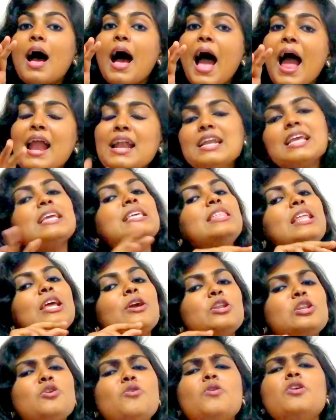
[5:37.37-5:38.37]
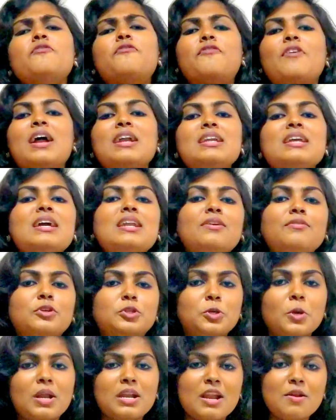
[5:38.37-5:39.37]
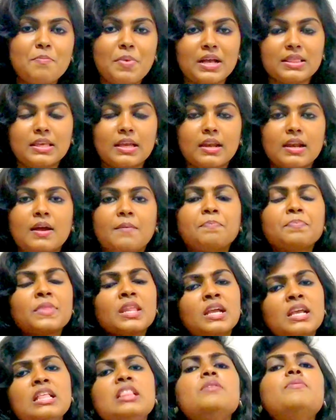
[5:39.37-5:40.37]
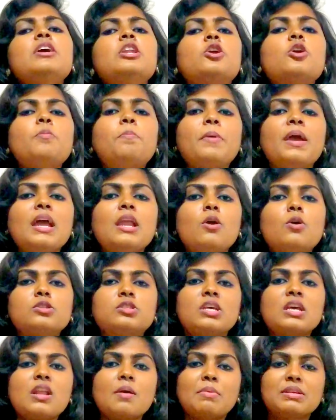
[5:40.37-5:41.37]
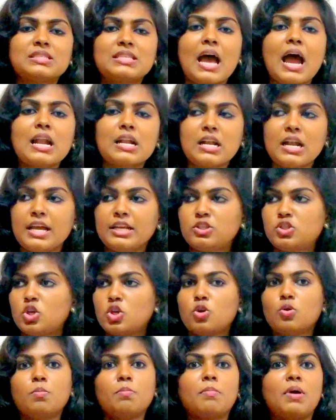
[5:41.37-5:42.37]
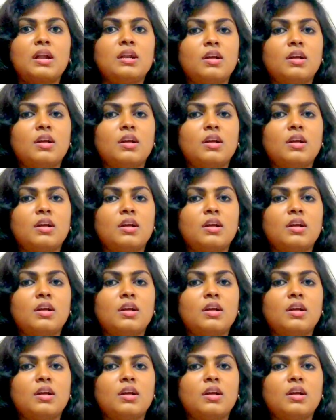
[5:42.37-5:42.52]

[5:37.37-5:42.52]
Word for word: அண்ட் இதுல ஒரு ஃபன்னியான விஷயம் என்னன்னு பாத்தீங்கன்னா இது வரைக்கும் பேலோட்ஸா நம்ம சேட்டலைட்ஸையும்